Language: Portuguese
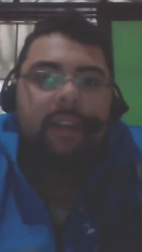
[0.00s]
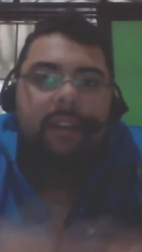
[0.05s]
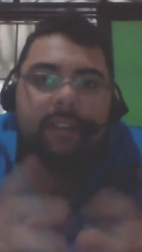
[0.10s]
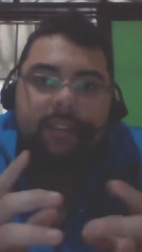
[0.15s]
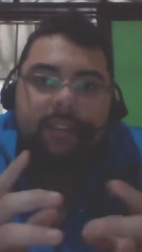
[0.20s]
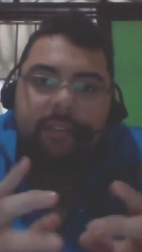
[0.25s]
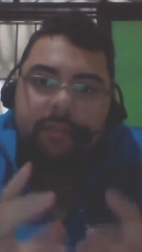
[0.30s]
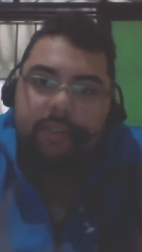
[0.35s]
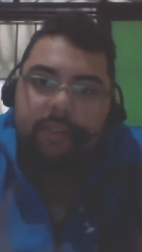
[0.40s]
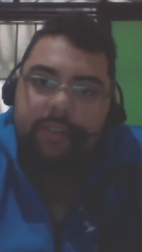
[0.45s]

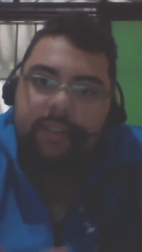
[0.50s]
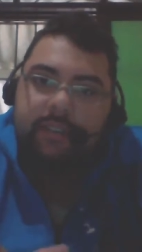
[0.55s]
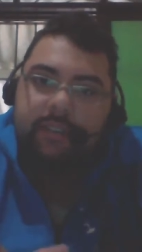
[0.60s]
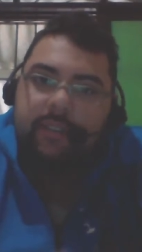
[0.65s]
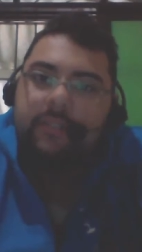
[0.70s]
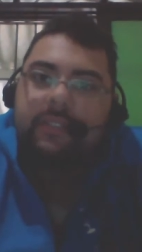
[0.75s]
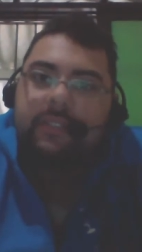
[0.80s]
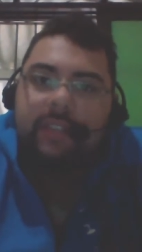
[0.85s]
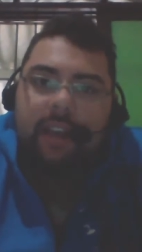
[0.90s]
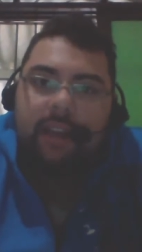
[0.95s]
Se vocês
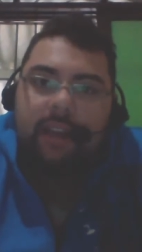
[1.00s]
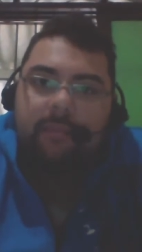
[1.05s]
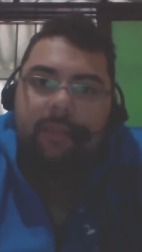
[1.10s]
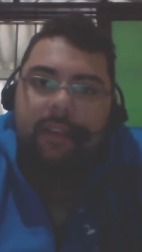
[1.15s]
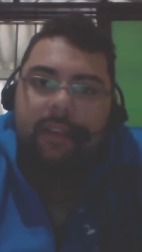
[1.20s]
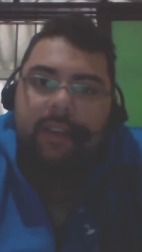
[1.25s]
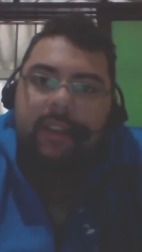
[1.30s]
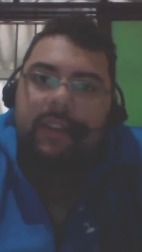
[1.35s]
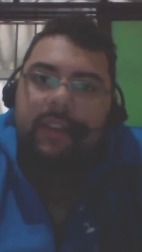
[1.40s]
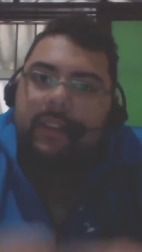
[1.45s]
não
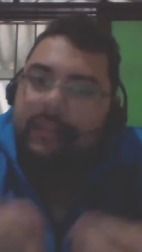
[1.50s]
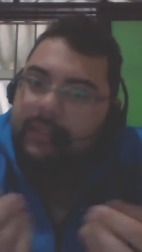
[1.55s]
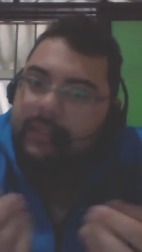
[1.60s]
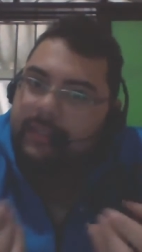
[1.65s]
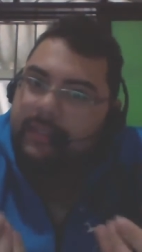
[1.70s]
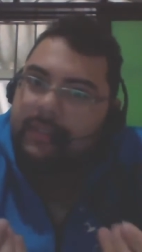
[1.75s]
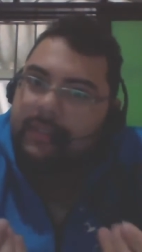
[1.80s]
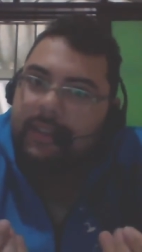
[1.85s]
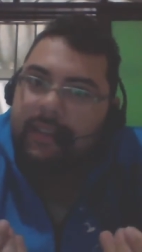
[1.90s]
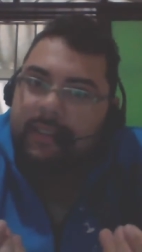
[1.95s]
sabem,
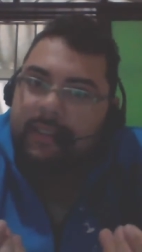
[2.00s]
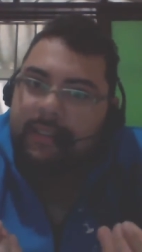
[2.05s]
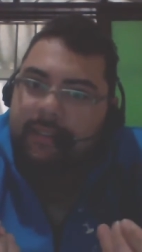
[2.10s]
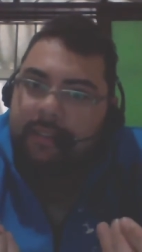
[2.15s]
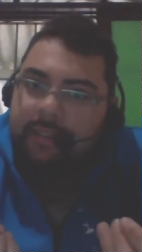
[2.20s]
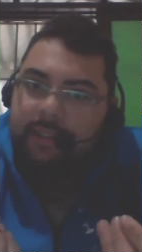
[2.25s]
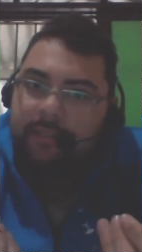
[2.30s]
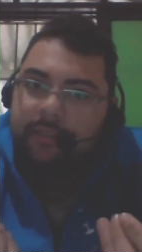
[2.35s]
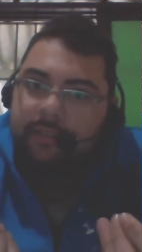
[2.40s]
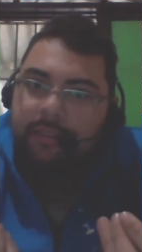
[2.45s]
está
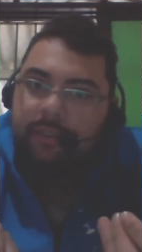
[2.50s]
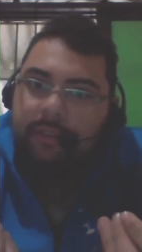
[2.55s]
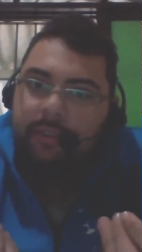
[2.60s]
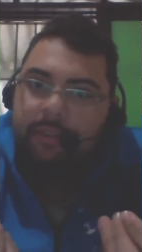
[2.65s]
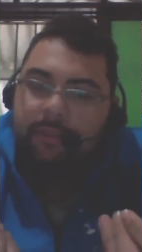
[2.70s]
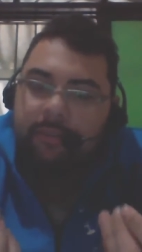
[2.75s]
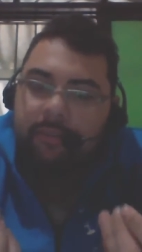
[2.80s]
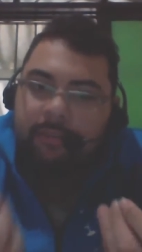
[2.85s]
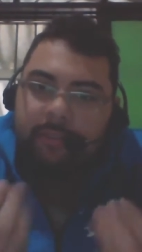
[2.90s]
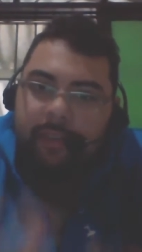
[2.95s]

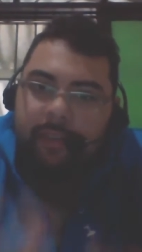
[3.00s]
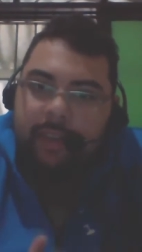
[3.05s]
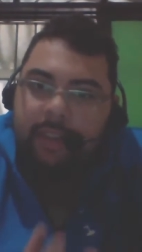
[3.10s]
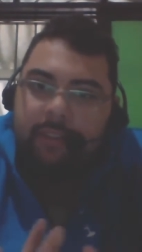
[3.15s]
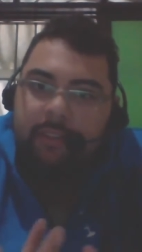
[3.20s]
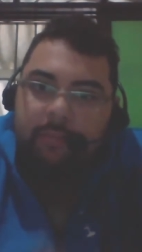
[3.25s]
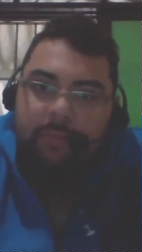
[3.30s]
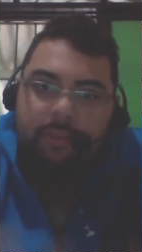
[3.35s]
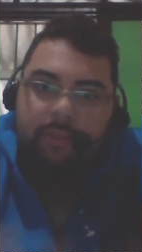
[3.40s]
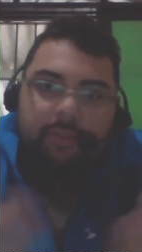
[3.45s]
sendo
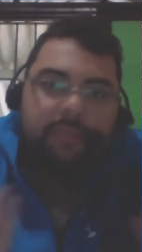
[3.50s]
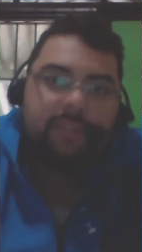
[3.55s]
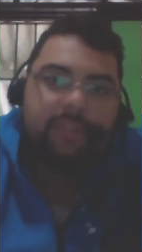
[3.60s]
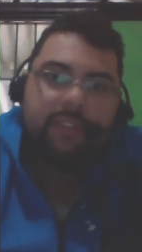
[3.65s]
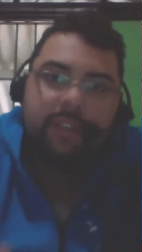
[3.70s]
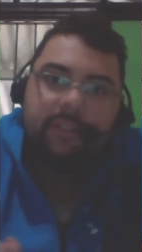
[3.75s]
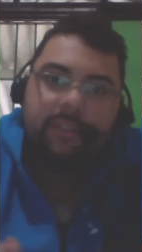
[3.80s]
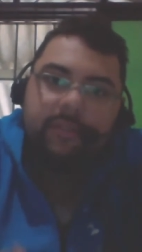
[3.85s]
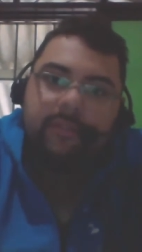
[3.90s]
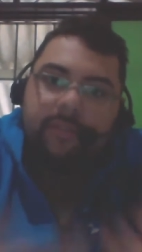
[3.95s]
feito,
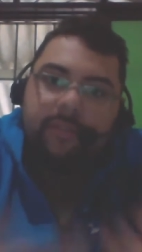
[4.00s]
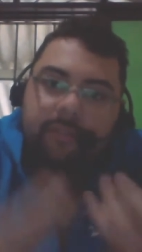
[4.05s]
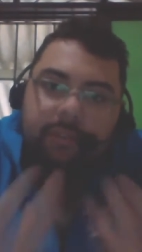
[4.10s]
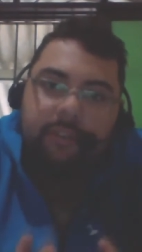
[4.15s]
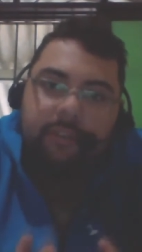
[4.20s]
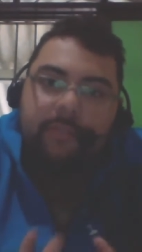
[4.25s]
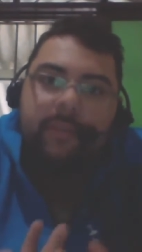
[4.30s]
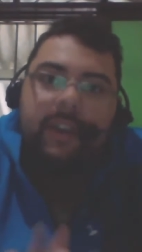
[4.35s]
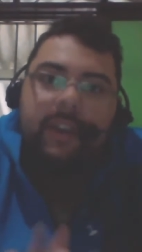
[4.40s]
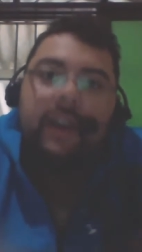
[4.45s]
produzido um
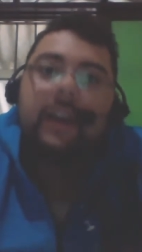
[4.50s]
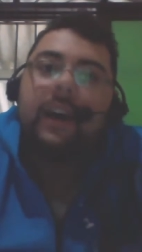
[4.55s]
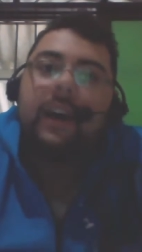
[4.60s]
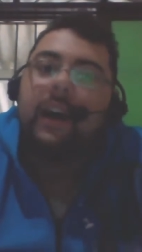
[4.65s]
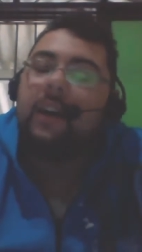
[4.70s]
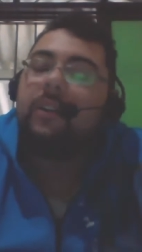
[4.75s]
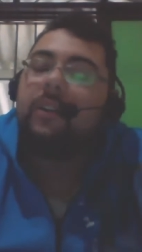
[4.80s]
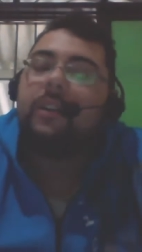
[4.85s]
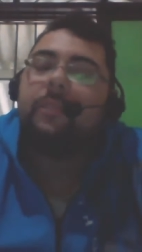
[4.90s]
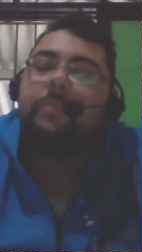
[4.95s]
filme,
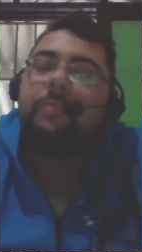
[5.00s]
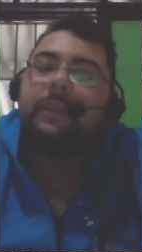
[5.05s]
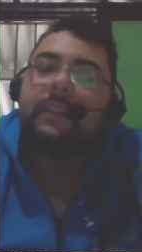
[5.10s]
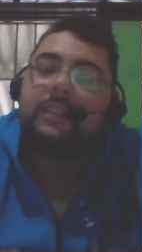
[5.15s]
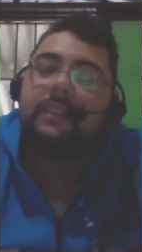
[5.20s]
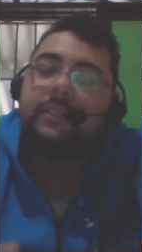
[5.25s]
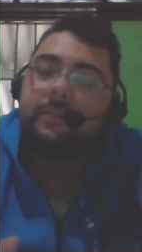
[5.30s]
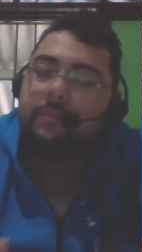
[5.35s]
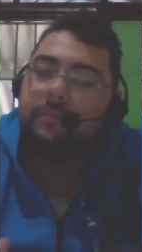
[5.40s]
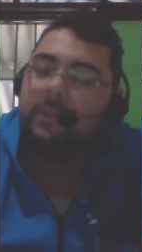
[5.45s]
agora
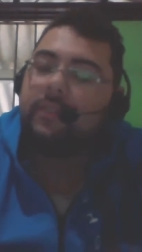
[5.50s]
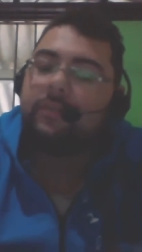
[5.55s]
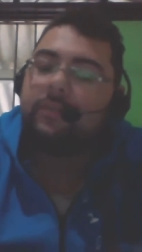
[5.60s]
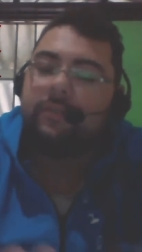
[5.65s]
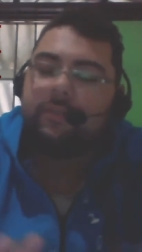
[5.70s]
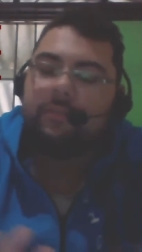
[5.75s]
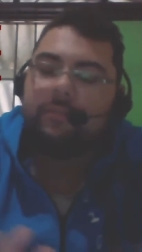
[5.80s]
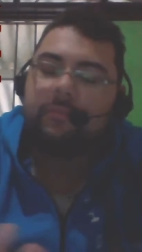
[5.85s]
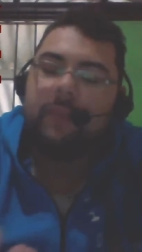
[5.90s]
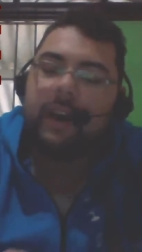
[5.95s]
pelas
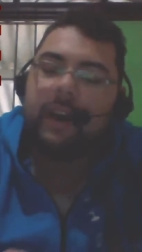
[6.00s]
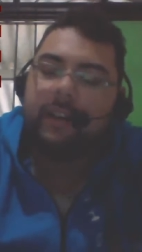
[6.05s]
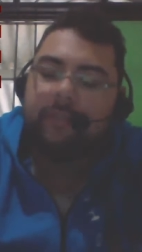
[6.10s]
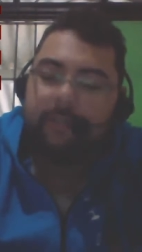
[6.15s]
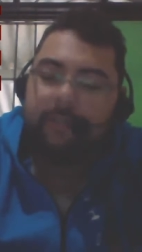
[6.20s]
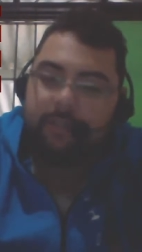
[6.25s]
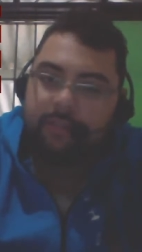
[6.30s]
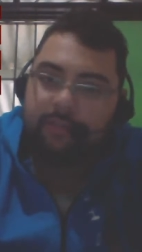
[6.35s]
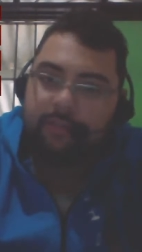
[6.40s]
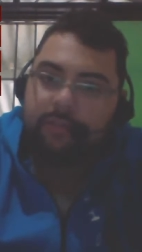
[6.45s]
mãos do
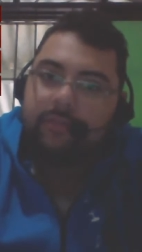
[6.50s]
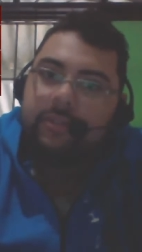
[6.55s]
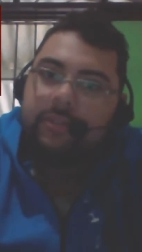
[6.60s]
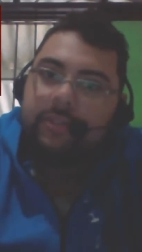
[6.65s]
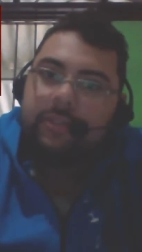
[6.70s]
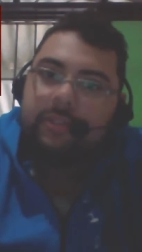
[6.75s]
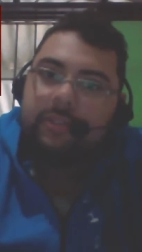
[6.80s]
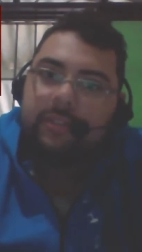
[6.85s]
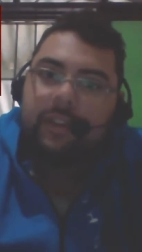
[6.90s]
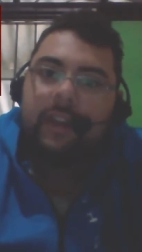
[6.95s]
Marvel
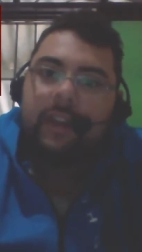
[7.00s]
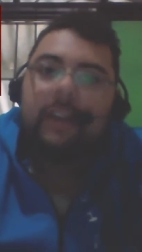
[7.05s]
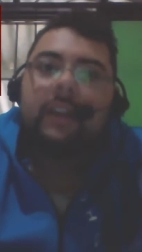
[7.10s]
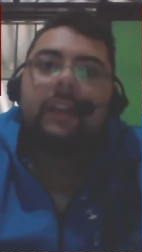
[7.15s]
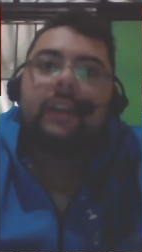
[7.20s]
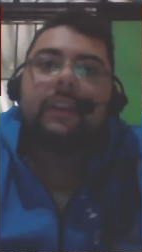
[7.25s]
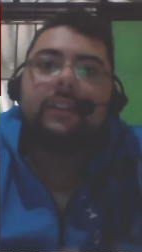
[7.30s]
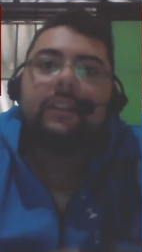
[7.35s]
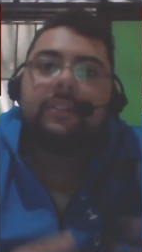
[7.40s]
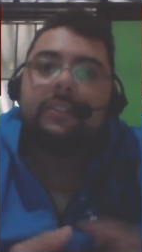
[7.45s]
Studios,
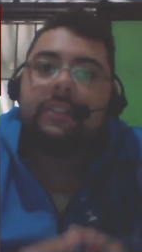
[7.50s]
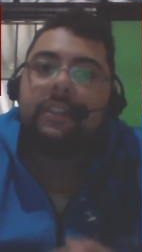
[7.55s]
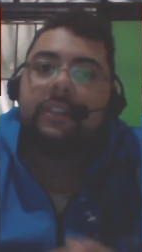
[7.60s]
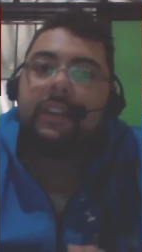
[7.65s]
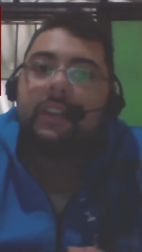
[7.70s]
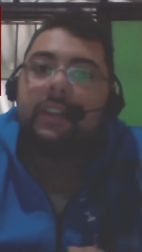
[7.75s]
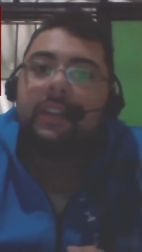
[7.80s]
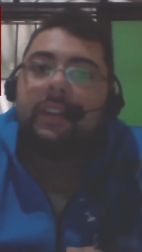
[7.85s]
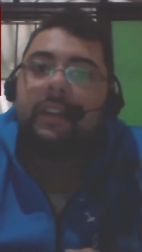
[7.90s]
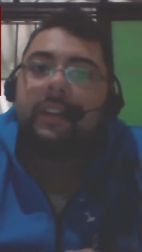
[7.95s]

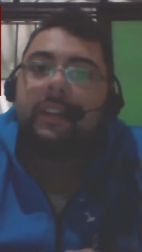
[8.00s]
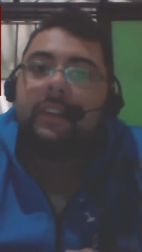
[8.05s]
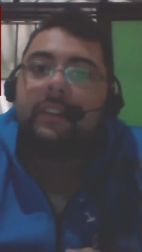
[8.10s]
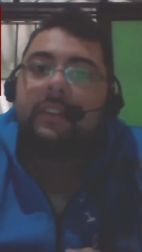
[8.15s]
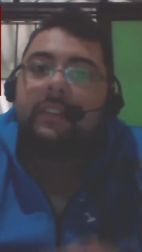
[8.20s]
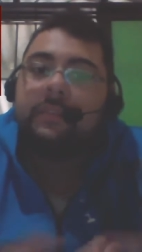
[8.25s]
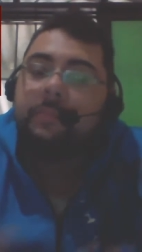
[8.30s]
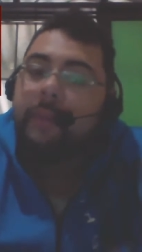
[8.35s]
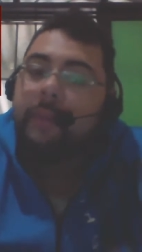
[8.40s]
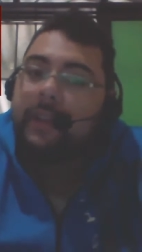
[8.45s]
de
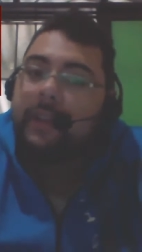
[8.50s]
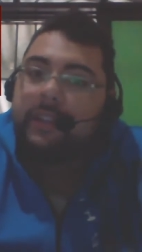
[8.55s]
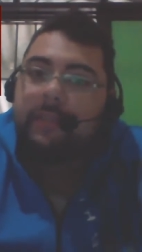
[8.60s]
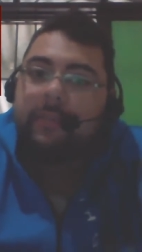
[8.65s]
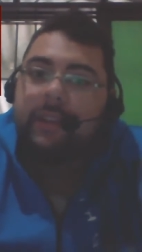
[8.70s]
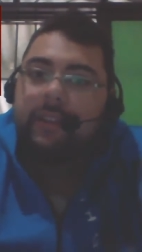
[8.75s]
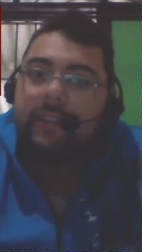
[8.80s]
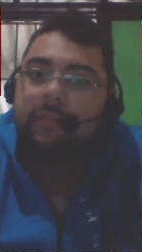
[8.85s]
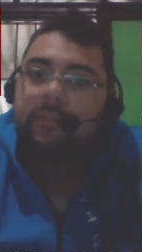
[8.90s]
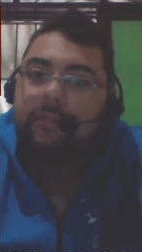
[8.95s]

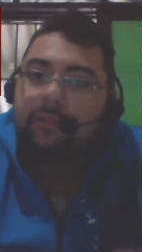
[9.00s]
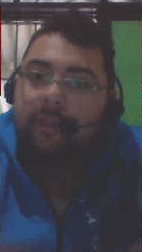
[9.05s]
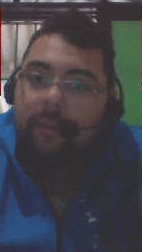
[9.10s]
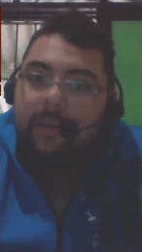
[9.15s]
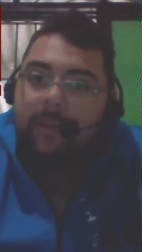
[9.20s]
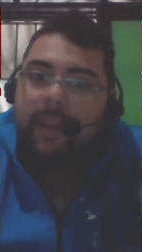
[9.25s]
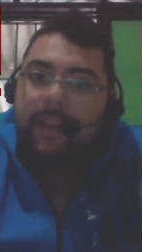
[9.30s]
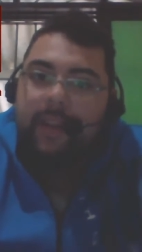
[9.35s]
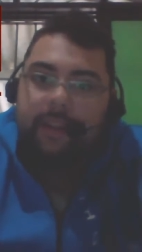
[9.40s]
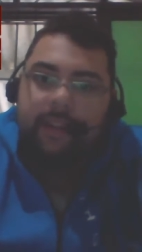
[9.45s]
Spider-Man, o
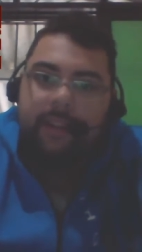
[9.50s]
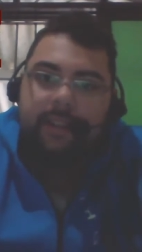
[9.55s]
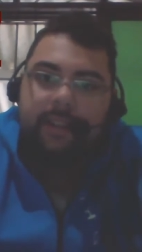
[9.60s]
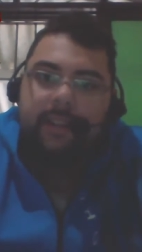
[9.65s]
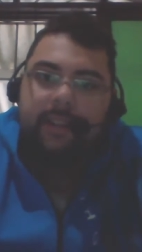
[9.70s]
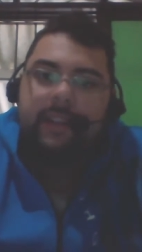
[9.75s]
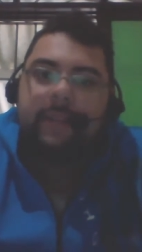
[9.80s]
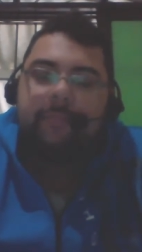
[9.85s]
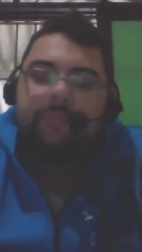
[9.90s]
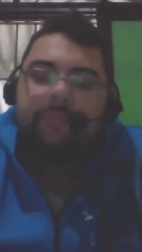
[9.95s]
Homem-Aranha,
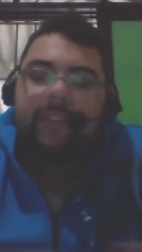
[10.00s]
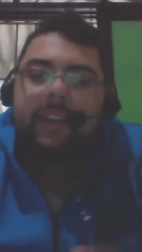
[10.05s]
né?